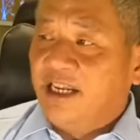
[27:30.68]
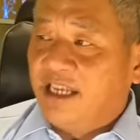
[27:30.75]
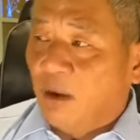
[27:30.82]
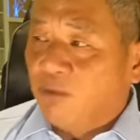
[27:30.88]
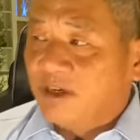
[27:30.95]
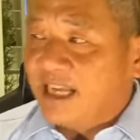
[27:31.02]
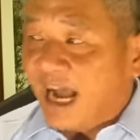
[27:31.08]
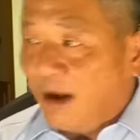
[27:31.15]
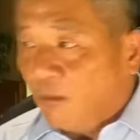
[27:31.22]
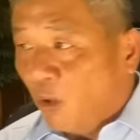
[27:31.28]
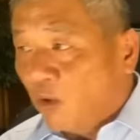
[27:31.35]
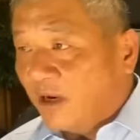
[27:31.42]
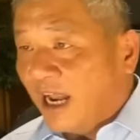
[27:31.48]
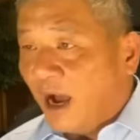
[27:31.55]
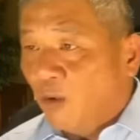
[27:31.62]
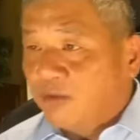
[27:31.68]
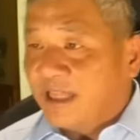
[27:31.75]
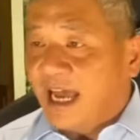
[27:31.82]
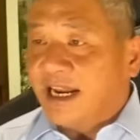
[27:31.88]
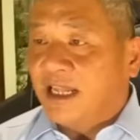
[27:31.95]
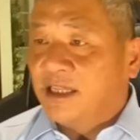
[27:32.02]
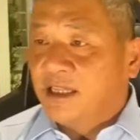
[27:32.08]
trong cáo buộc là ông
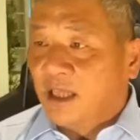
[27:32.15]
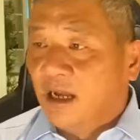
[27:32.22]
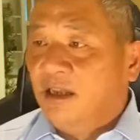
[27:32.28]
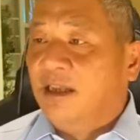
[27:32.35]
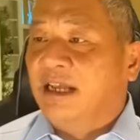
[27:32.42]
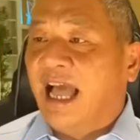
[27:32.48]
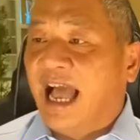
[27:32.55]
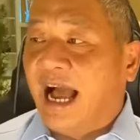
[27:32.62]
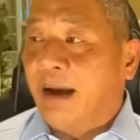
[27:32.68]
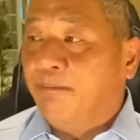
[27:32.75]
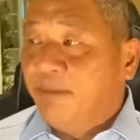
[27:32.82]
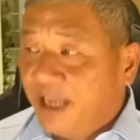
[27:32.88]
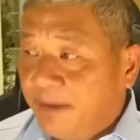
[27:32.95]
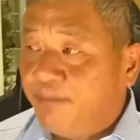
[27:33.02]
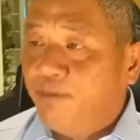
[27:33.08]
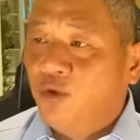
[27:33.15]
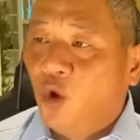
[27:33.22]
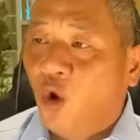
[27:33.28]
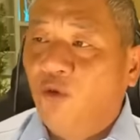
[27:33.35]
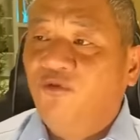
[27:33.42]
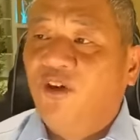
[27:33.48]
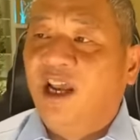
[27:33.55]
ta đã từng hãm hiếp
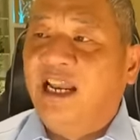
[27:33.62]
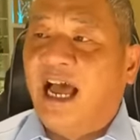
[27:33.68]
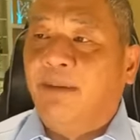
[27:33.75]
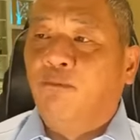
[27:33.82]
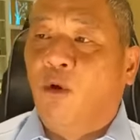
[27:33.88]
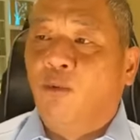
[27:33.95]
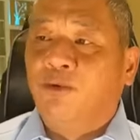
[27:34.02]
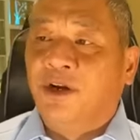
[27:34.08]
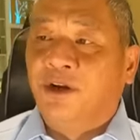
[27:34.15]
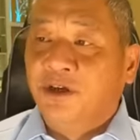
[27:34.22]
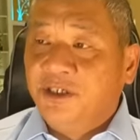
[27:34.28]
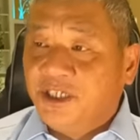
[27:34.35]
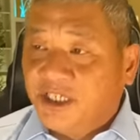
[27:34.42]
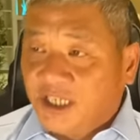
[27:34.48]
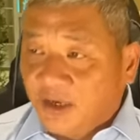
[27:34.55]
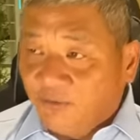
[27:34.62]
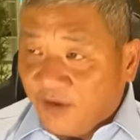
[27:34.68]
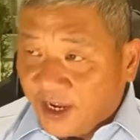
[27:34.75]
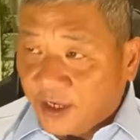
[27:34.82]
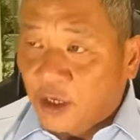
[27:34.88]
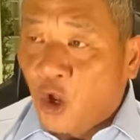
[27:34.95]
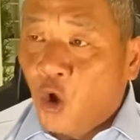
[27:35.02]
đối với lại một nữ sinh
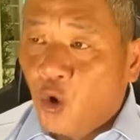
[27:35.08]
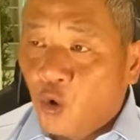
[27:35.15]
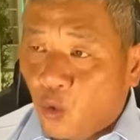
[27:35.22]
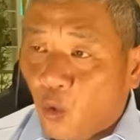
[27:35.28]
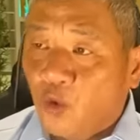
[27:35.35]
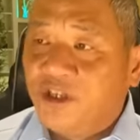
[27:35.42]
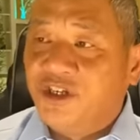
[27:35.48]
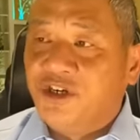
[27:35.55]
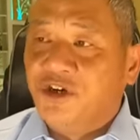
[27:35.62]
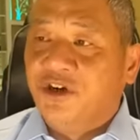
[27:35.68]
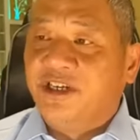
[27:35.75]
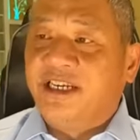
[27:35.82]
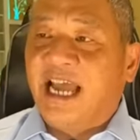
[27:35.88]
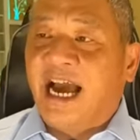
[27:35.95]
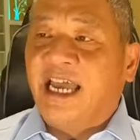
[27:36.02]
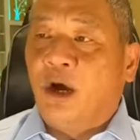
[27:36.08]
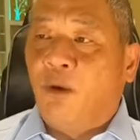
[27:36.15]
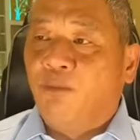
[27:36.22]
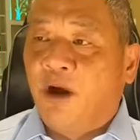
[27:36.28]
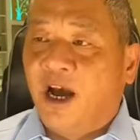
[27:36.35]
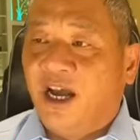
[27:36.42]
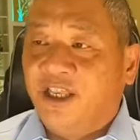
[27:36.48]
viên của trường đại
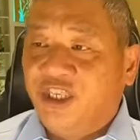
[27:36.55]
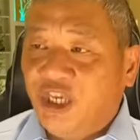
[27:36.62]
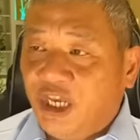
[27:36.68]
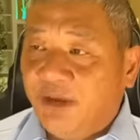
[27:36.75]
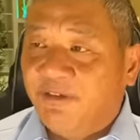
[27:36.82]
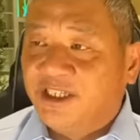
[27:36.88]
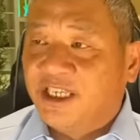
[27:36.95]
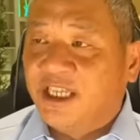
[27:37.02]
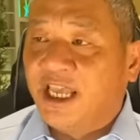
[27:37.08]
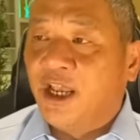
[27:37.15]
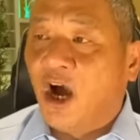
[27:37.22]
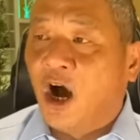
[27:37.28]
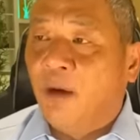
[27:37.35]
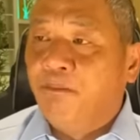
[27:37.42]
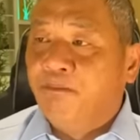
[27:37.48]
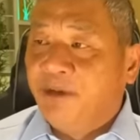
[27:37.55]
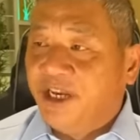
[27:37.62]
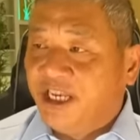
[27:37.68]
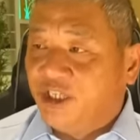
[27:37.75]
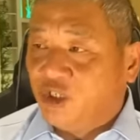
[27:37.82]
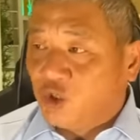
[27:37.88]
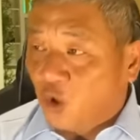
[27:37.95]
học à, University of
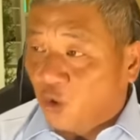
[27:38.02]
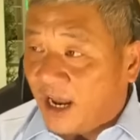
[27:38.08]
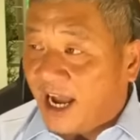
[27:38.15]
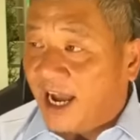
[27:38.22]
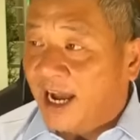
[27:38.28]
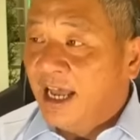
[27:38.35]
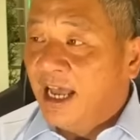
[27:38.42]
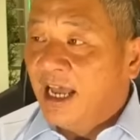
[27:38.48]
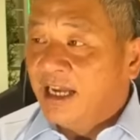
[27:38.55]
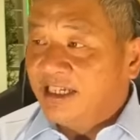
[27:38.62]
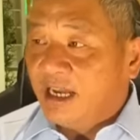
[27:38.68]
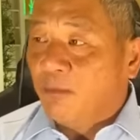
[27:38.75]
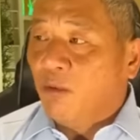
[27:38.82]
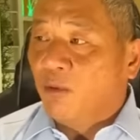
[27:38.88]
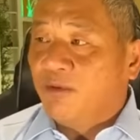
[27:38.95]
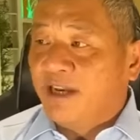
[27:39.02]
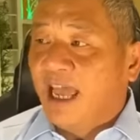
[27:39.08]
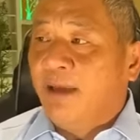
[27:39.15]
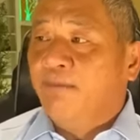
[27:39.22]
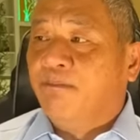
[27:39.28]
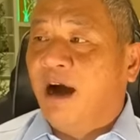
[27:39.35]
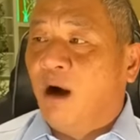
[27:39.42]
Minnesota trong một
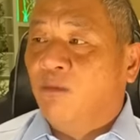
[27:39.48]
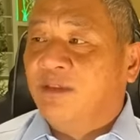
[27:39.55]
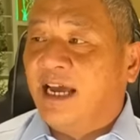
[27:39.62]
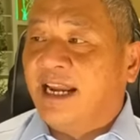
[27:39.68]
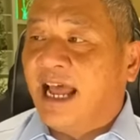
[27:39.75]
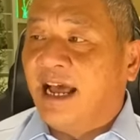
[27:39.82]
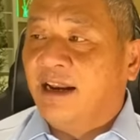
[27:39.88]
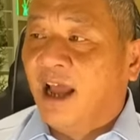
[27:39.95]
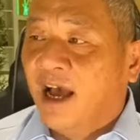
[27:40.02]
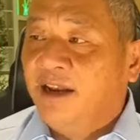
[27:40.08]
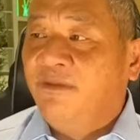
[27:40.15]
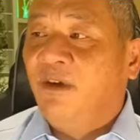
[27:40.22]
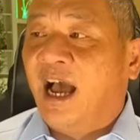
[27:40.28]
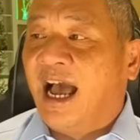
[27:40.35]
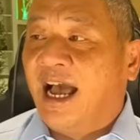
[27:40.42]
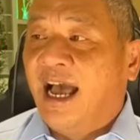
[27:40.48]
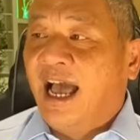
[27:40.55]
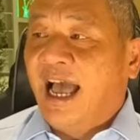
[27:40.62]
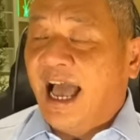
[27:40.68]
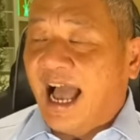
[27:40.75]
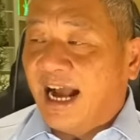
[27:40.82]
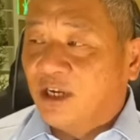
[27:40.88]
đêm mà ông ta đã đến à,
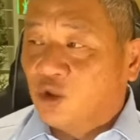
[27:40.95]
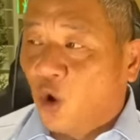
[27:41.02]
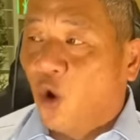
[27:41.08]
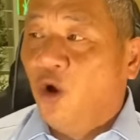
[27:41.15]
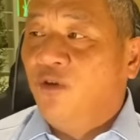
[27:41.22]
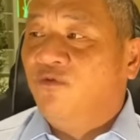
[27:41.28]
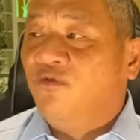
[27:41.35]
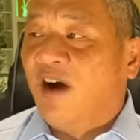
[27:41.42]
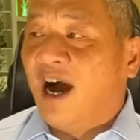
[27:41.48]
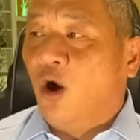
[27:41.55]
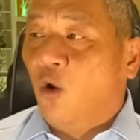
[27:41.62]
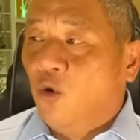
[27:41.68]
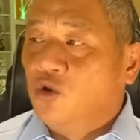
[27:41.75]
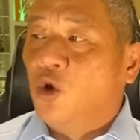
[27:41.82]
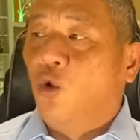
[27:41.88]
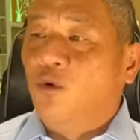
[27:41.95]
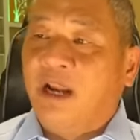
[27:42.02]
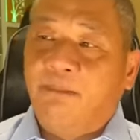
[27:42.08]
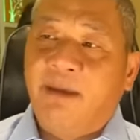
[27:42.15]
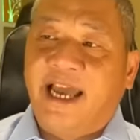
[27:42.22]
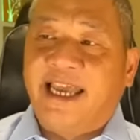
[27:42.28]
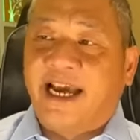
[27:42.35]
ăn tối và uống rượu
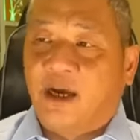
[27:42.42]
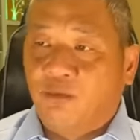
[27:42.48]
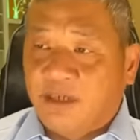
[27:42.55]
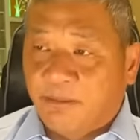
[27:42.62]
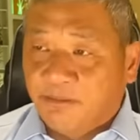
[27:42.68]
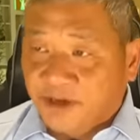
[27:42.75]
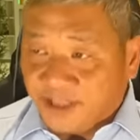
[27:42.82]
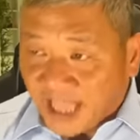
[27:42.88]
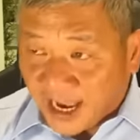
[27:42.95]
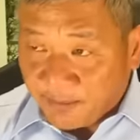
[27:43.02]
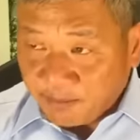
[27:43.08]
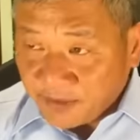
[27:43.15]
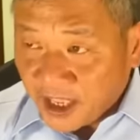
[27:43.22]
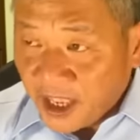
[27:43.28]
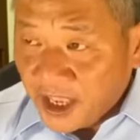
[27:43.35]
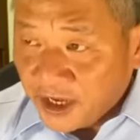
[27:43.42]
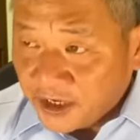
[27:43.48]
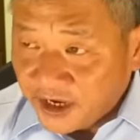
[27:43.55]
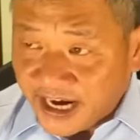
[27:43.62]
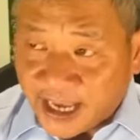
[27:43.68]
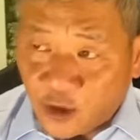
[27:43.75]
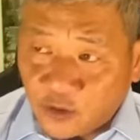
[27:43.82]
năm 2018.
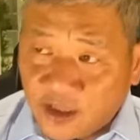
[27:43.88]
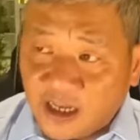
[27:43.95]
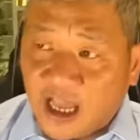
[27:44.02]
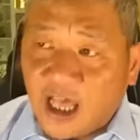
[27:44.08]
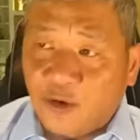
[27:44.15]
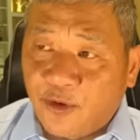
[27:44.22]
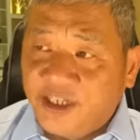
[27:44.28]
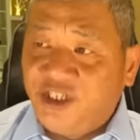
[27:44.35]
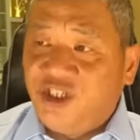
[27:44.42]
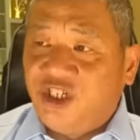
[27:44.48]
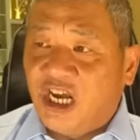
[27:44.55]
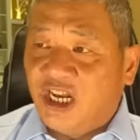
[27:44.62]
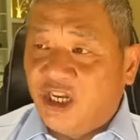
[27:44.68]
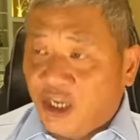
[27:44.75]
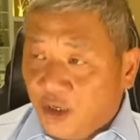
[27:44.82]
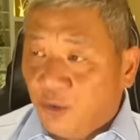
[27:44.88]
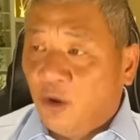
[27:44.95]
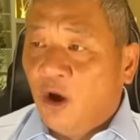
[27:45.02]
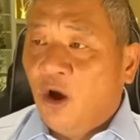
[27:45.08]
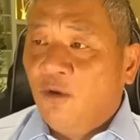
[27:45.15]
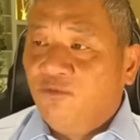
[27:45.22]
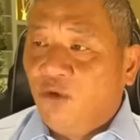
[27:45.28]
Người này có tên là richard liu
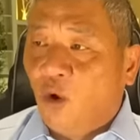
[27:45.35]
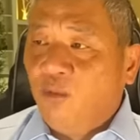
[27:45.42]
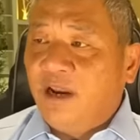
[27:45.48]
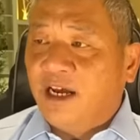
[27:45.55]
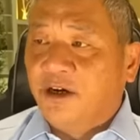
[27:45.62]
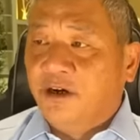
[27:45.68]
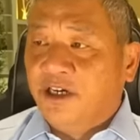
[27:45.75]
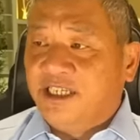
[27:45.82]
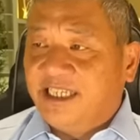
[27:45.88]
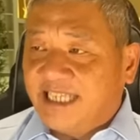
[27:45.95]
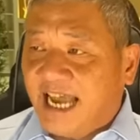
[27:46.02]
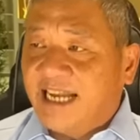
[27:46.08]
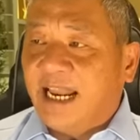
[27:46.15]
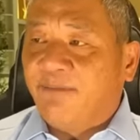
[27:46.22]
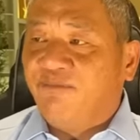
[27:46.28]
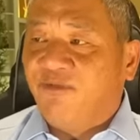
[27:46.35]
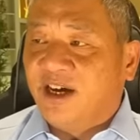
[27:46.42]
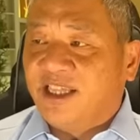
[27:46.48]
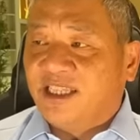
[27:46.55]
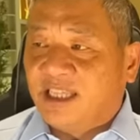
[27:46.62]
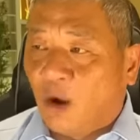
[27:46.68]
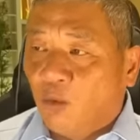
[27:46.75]
vốn là người sáng lập
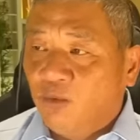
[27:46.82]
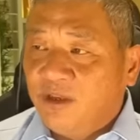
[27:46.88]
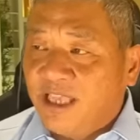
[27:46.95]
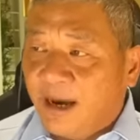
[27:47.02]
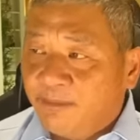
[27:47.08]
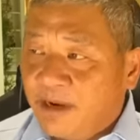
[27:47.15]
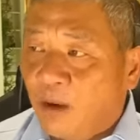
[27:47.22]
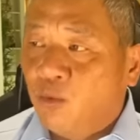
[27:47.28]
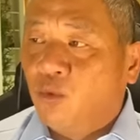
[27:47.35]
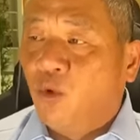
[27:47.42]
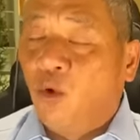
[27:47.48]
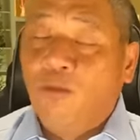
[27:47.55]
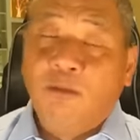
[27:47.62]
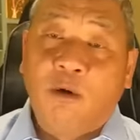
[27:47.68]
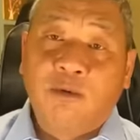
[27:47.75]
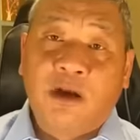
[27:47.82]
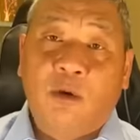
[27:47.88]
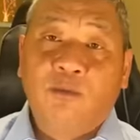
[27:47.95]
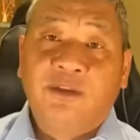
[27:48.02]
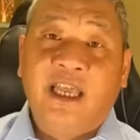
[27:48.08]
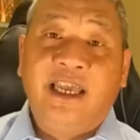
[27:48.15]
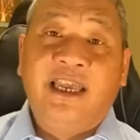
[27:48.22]
và tổng giám đốc của một
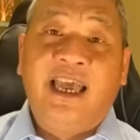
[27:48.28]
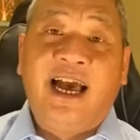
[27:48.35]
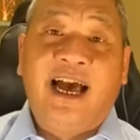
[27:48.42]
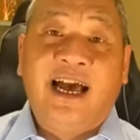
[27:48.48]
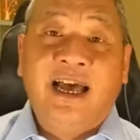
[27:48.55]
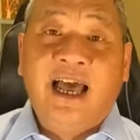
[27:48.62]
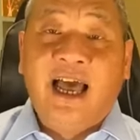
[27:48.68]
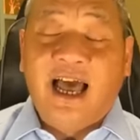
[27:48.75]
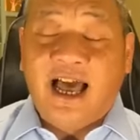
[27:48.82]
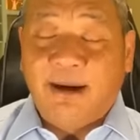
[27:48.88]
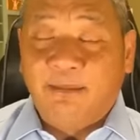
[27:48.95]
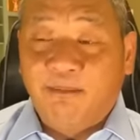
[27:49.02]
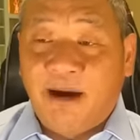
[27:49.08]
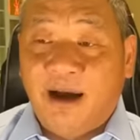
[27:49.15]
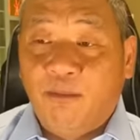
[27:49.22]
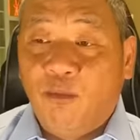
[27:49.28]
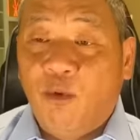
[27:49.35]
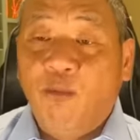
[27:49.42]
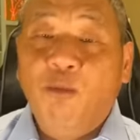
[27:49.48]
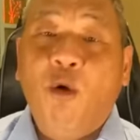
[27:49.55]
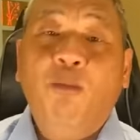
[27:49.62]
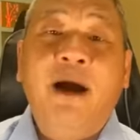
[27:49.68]
công ty à, à,
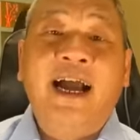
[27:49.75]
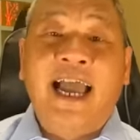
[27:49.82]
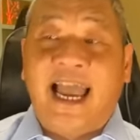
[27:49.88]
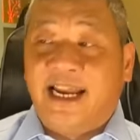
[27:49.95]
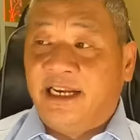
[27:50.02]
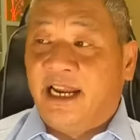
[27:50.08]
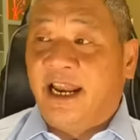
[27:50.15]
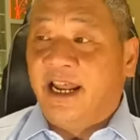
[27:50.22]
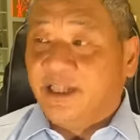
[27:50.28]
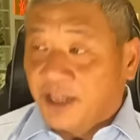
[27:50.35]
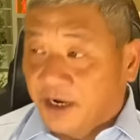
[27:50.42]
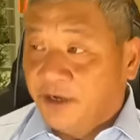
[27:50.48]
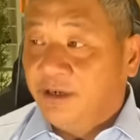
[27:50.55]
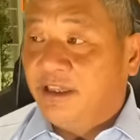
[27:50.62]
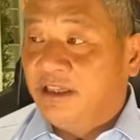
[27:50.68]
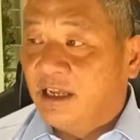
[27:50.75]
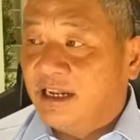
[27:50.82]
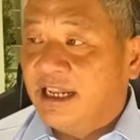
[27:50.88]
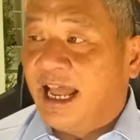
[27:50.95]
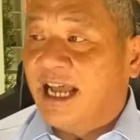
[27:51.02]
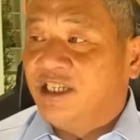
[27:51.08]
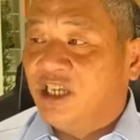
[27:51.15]
buôn bán hàng điện tử, tức
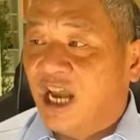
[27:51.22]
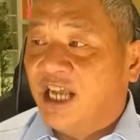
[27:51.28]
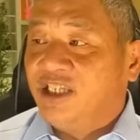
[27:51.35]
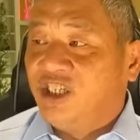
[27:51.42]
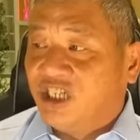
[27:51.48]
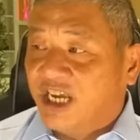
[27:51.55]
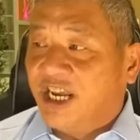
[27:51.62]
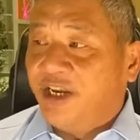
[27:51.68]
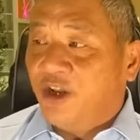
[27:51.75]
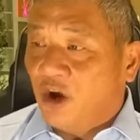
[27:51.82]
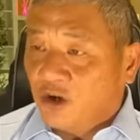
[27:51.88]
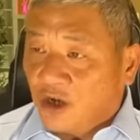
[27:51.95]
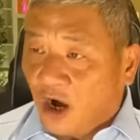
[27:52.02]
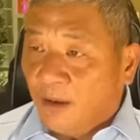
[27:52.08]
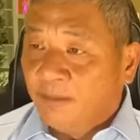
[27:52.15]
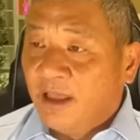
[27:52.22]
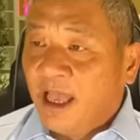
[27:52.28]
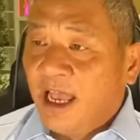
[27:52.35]
là JD.com, à,